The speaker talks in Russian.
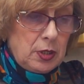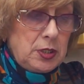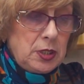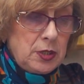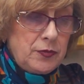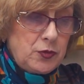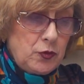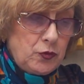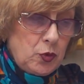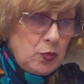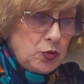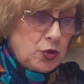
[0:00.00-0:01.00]
Дело все в
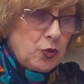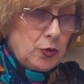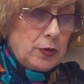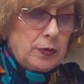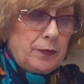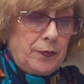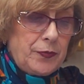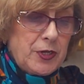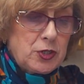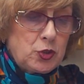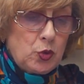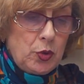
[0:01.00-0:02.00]
том, что
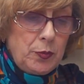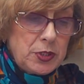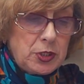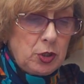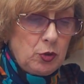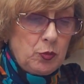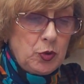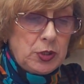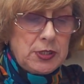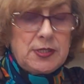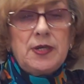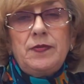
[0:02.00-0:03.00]
стоимость ее
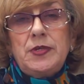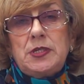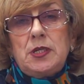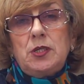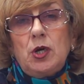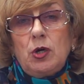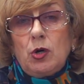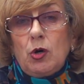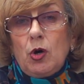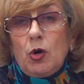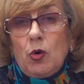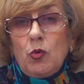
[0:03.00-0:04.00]
будет зависеть
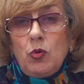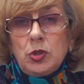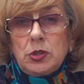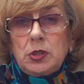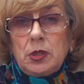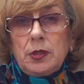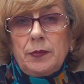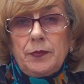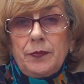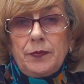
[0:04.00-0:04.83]
от э,